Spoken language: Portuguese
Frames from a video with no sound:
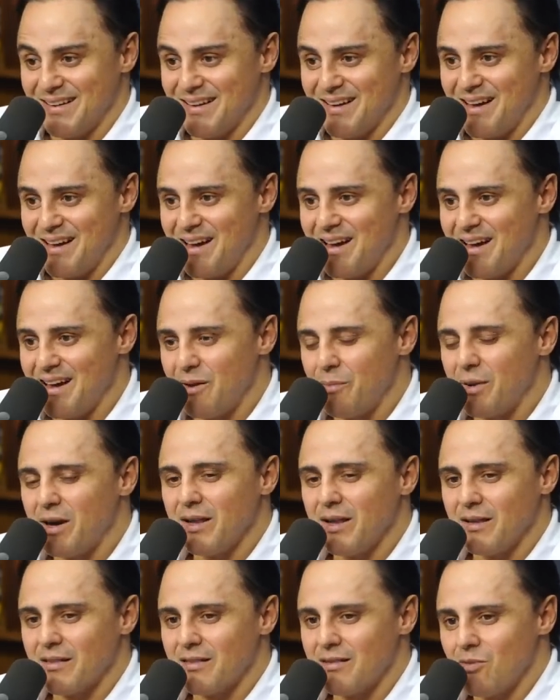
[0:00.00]
Ah, é uma
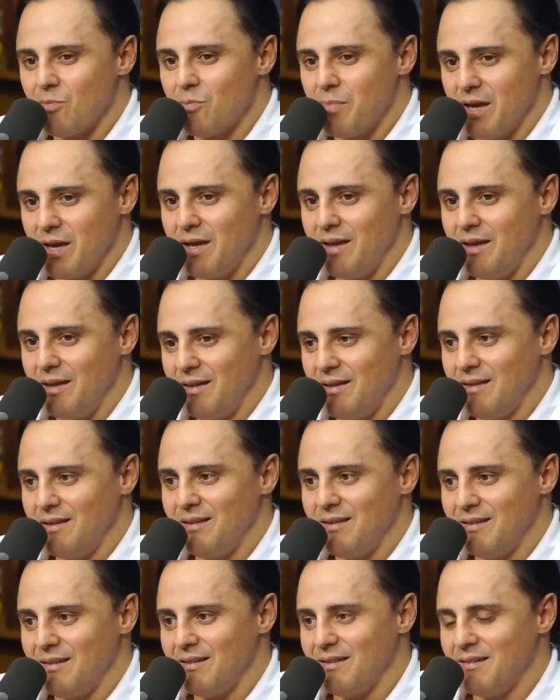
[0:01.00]
relação
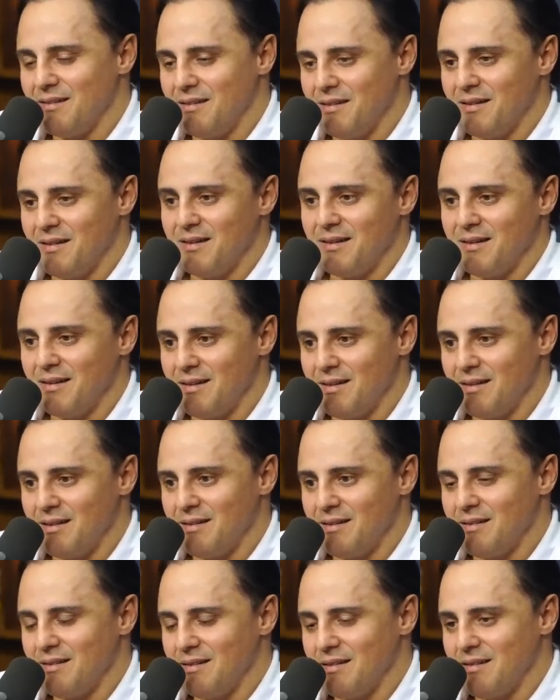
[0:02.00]
bem.
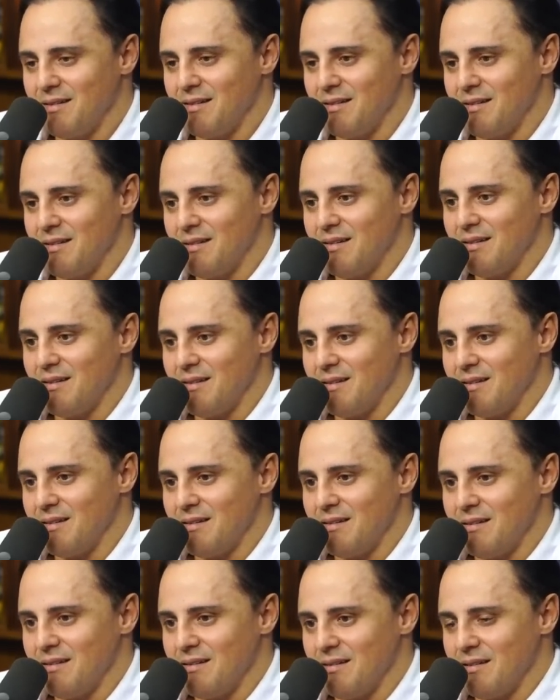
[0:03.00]
É,
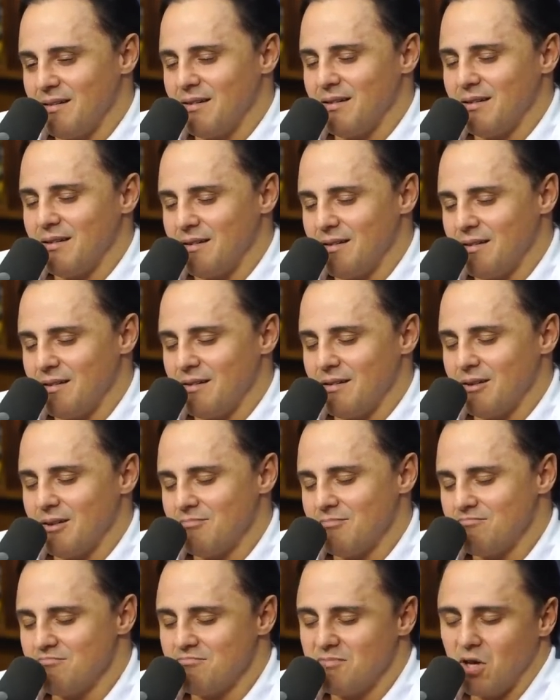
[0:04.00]
é,
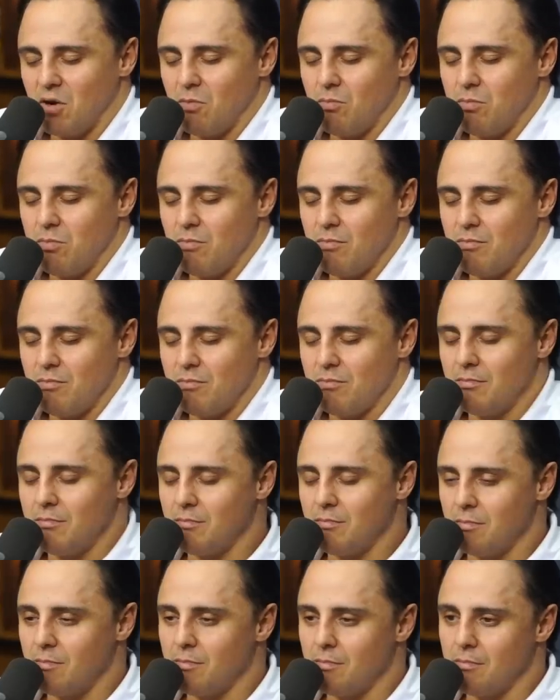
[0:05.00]
não
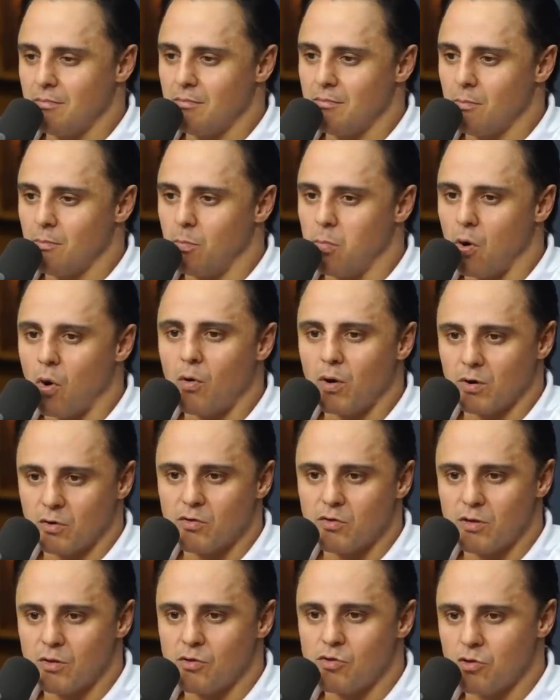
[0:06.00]
boa no
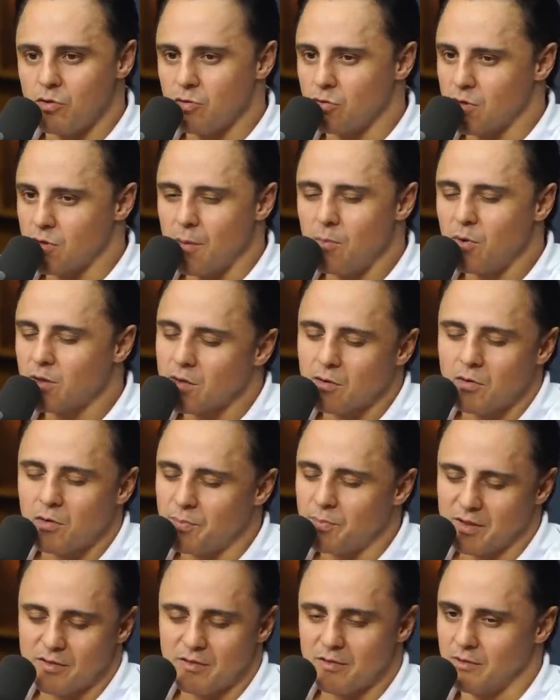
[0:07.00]
sentido. Tem muita
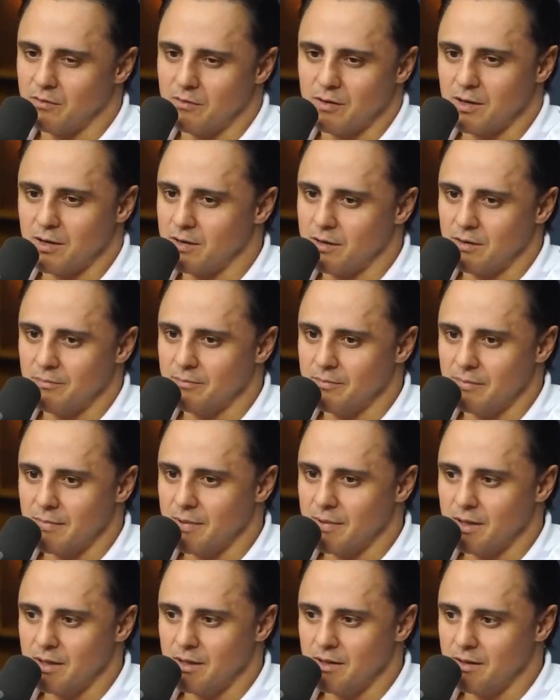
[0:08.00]
competição, né, cara?
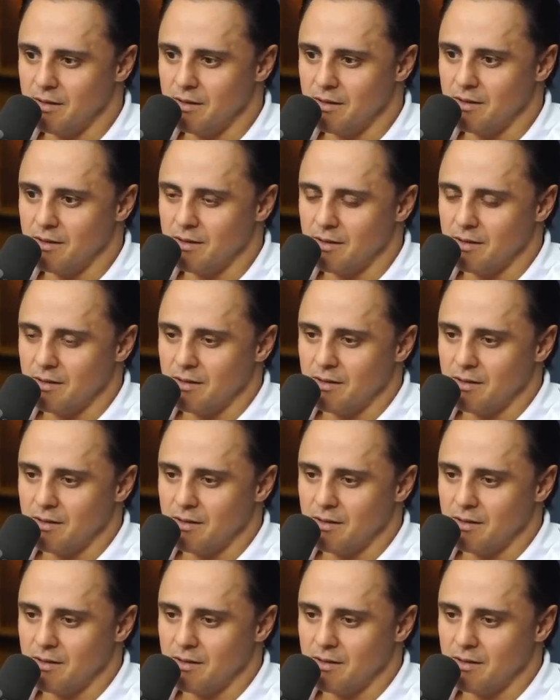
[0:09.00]
E... Um não